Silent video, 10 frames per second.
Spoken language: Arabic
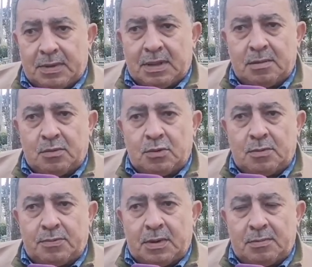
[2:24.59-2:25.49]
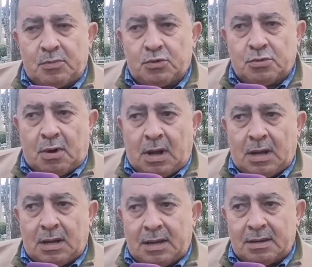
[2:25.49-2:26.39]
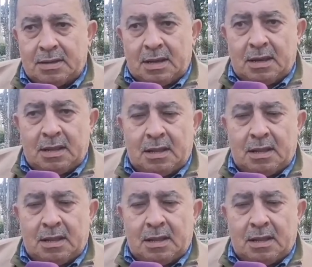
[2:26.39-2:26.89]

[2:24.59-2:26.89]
هذا موضوع اخر ديال